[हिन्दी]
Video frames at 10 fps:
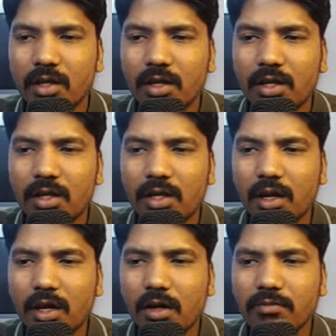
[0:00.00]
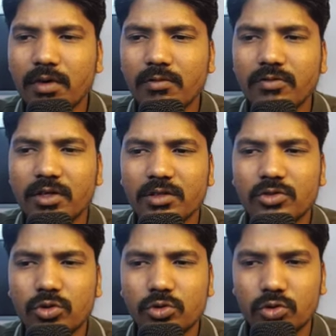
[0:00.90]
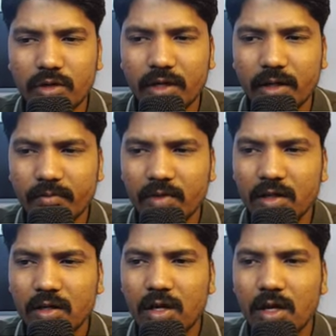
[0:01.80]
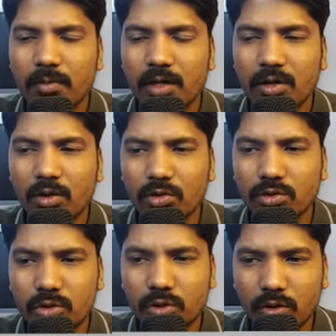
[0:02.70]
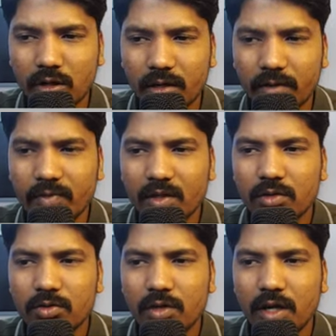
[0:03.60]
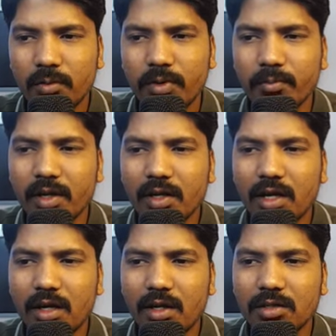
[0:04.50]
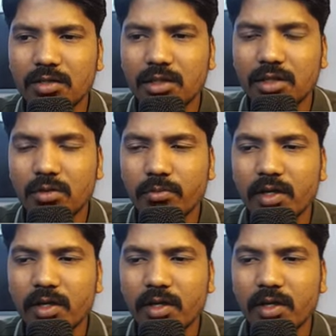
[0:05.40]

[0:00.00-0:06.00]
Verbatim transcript: कि अब हम फंस तो चुके हैं हमारा लॉस तो हो रहा है तो यहाँ पे मैं क्या कर सकता हूँ मैं